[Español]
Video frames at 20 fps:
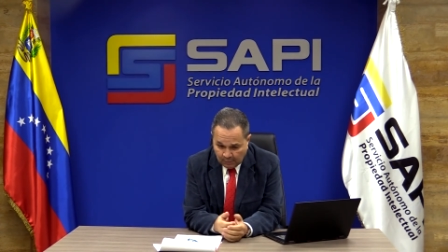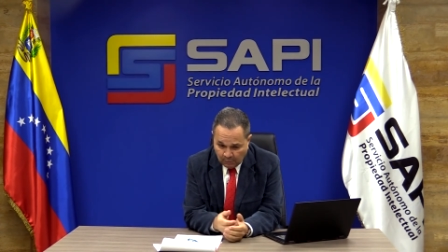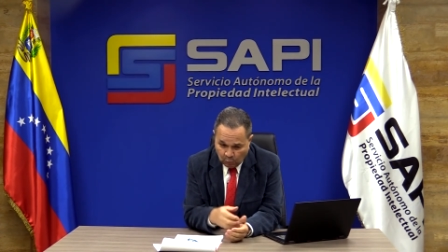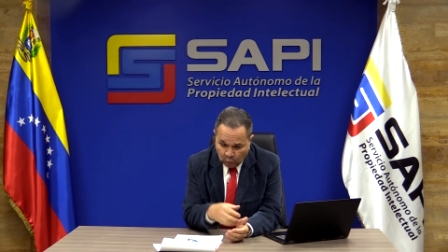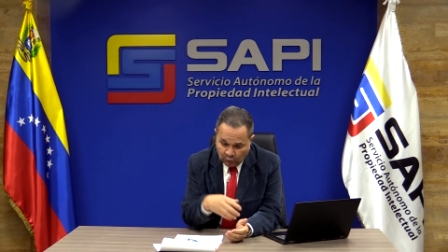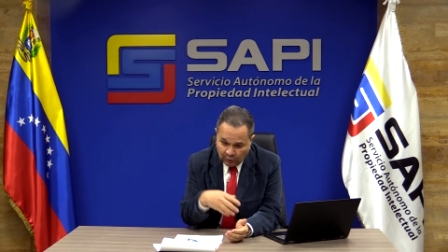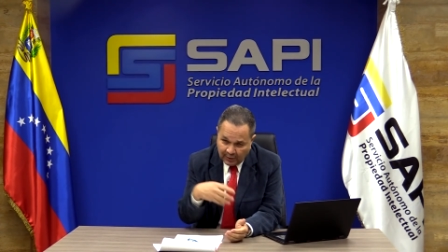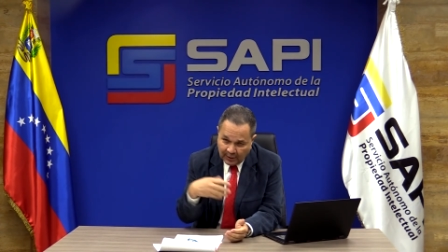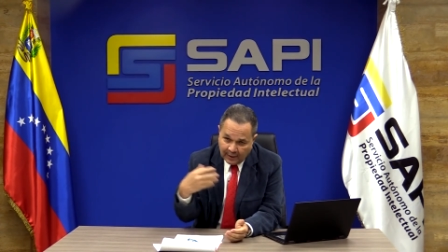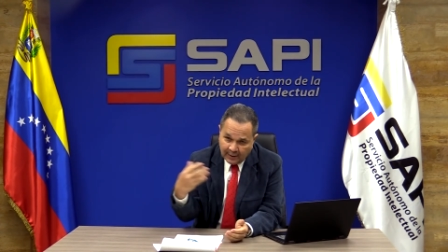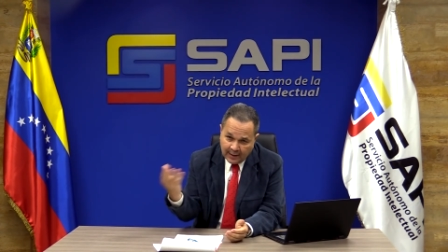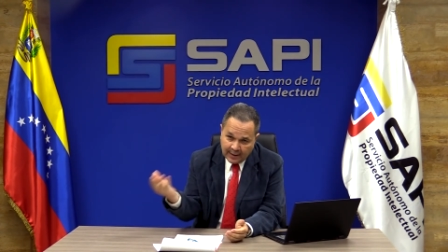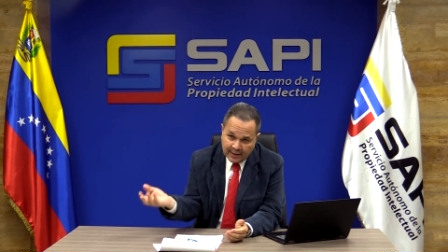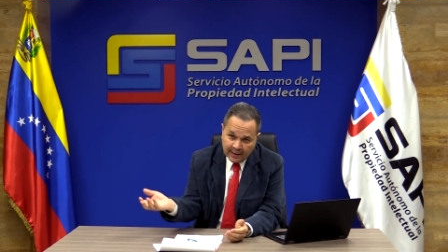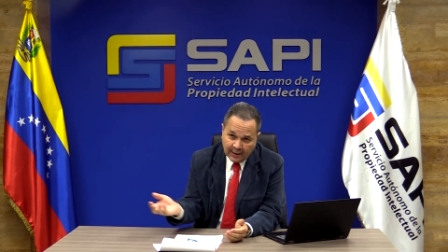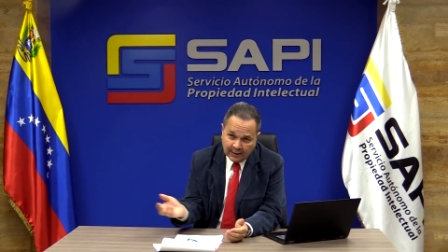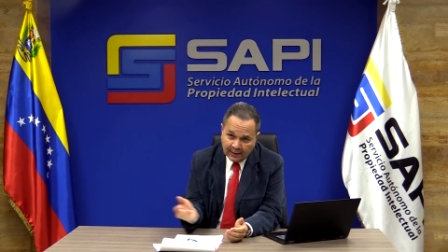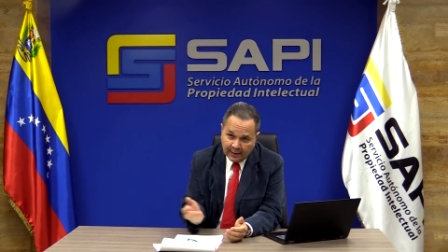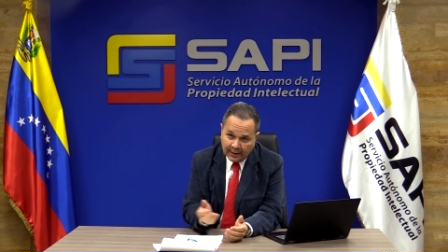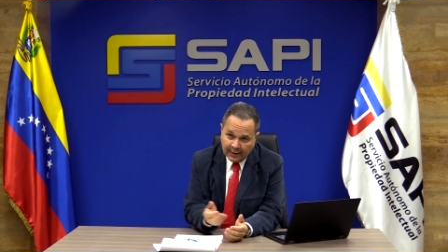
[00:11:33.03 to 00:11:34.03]
muchas de
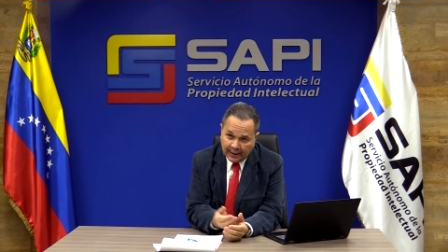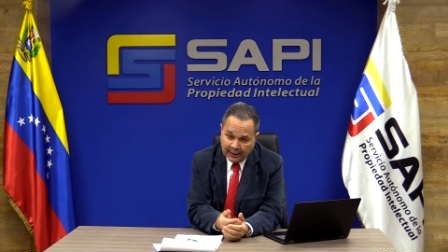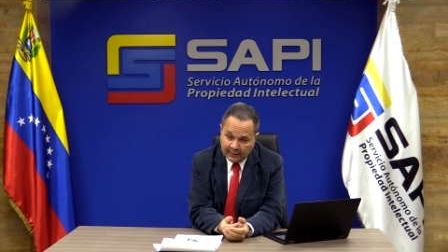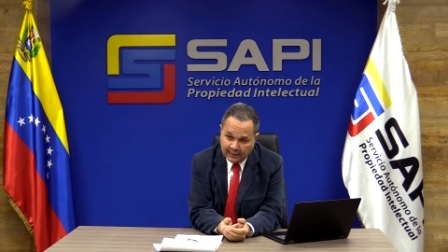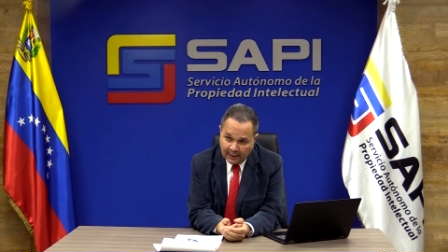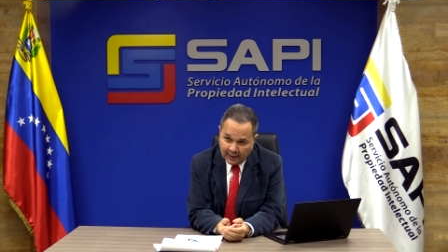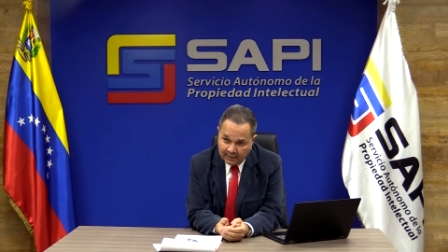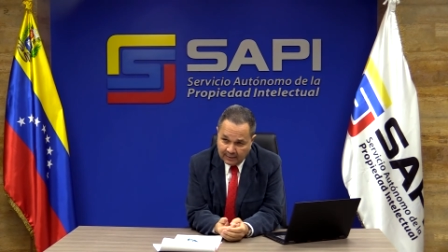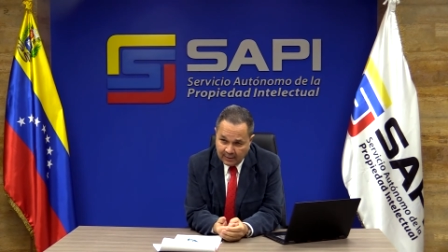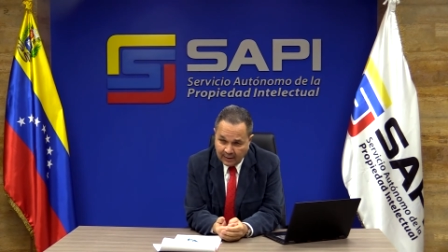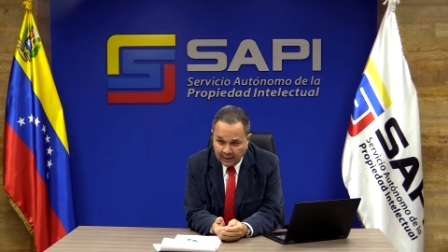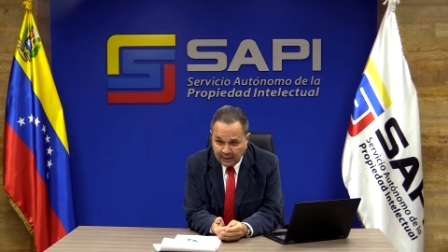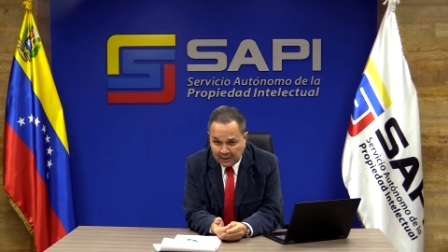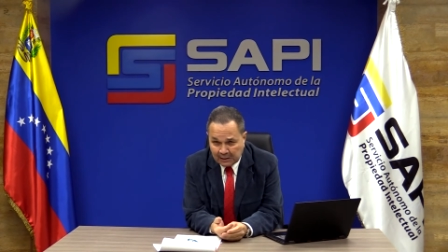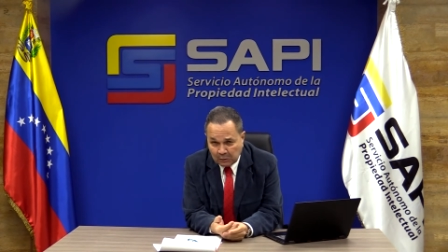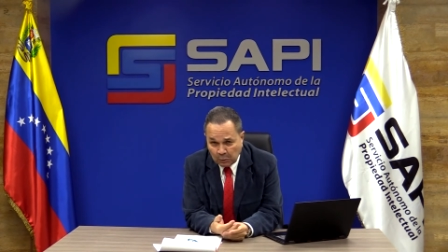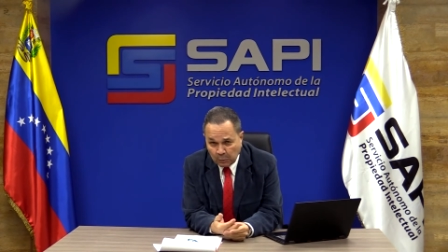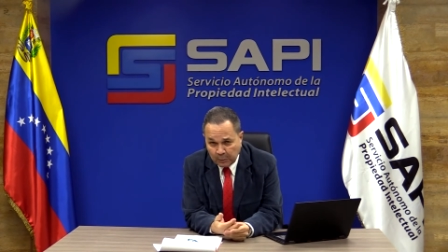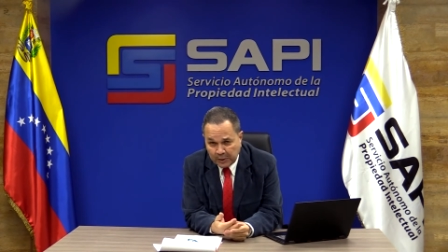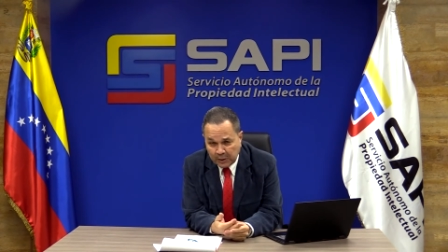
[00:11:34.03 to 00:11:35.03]
ellas están ya en
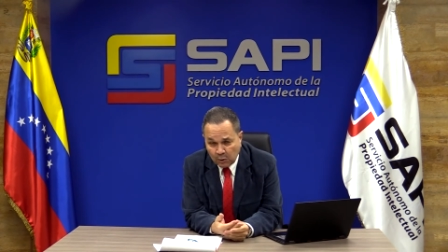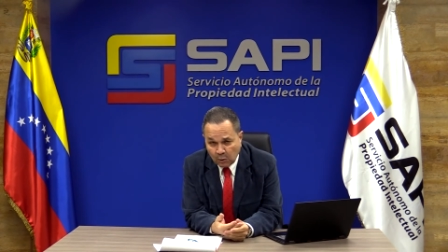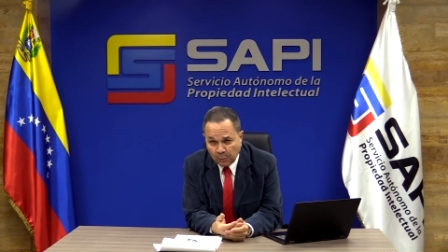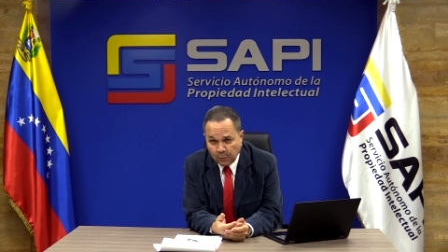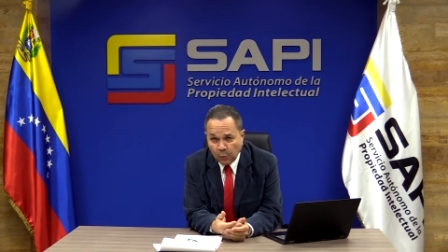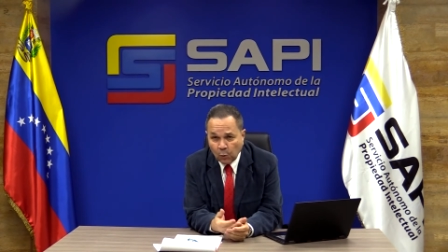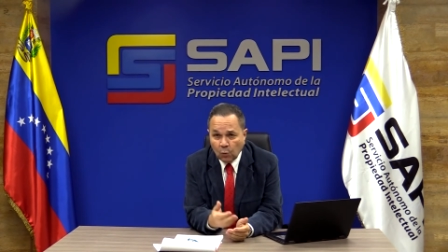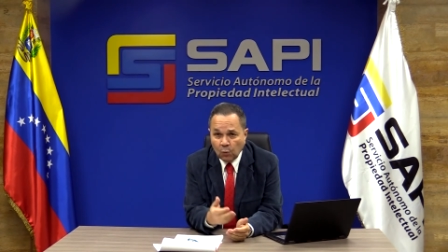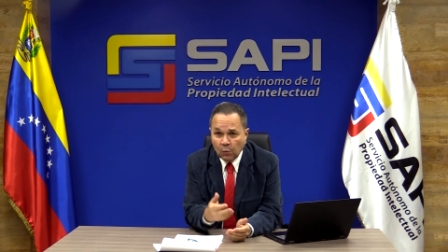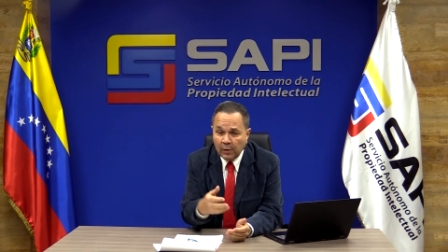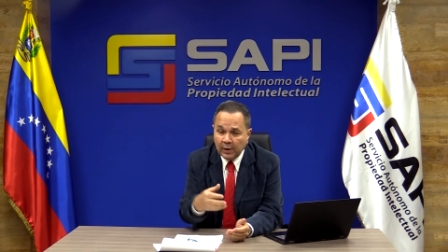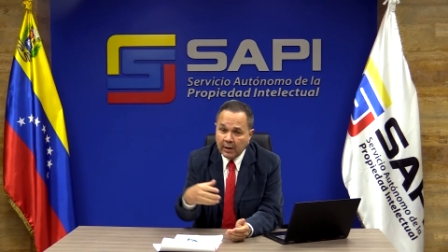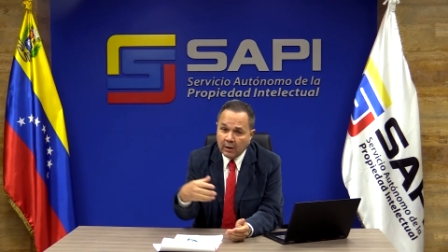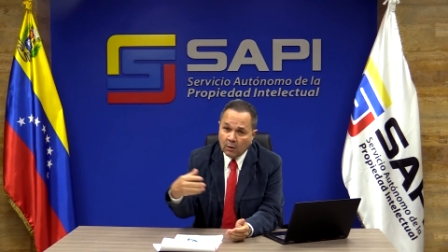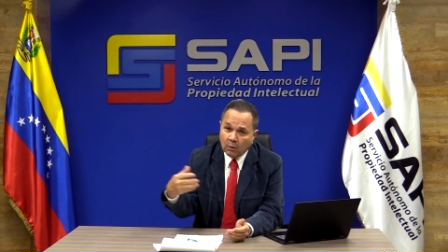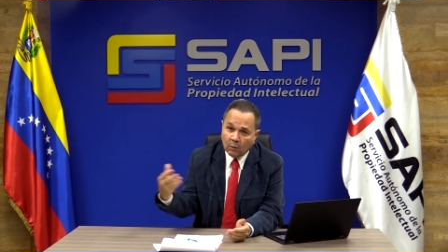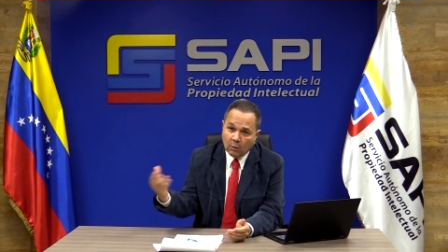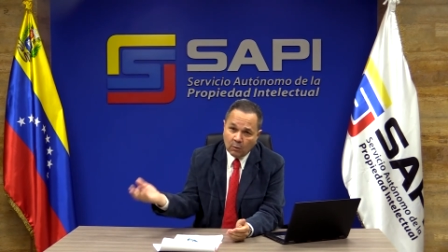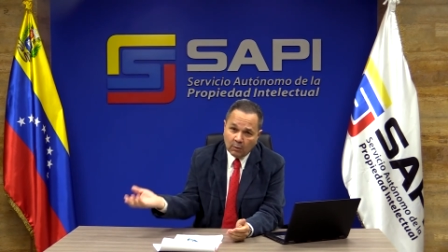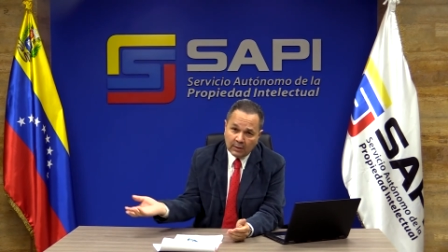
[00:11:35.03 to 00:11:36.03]
el dominio
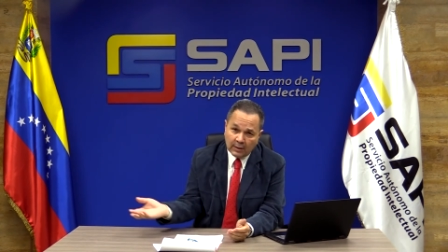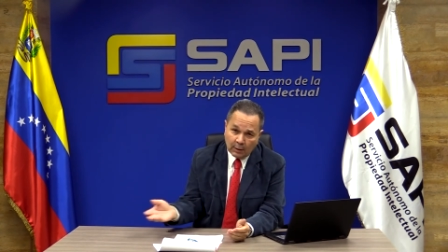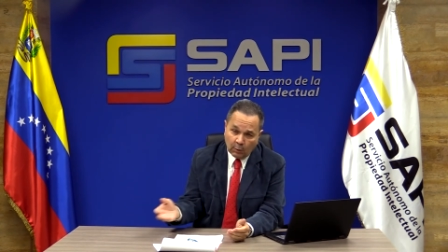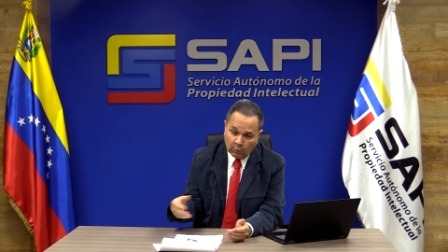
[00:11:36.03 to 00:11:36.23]
público,